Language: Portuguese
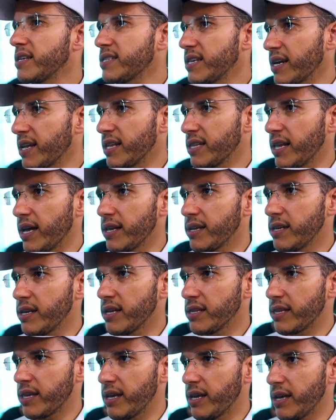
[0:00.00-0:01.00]
da secretaria
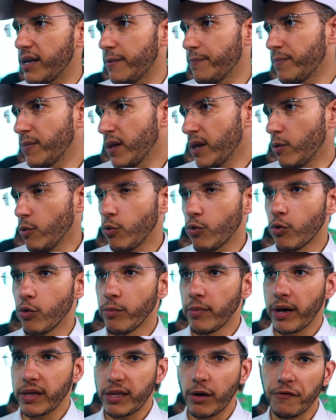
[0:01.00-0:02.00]
até,
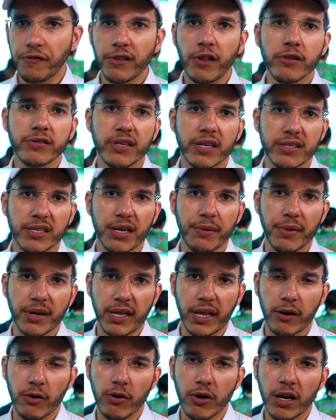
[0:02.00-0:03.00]
até o final dessa
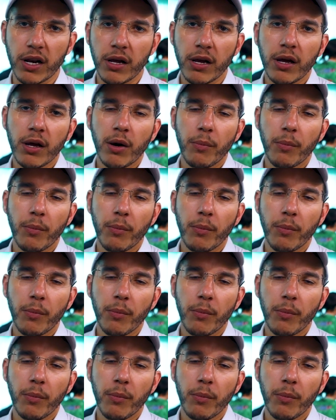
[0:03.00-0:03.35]
semana agora,